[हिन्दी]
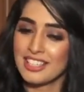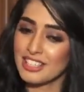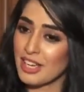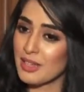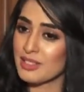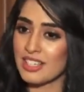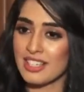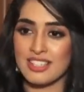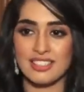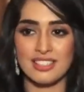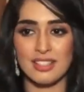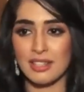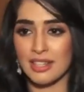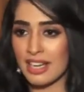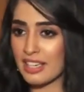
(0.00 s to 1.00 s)
चाहे उसका
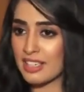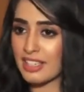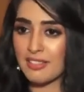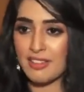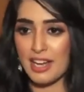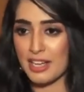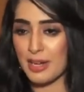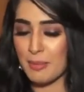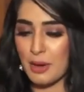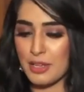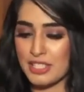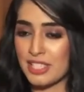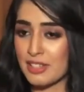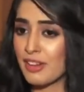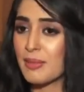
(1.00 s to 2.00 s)
रिजल्ट नेगेटिव आए या
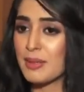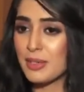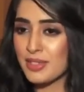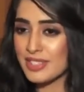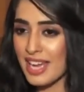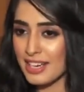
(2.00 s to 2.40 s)
पॉजिटिव आए बट वो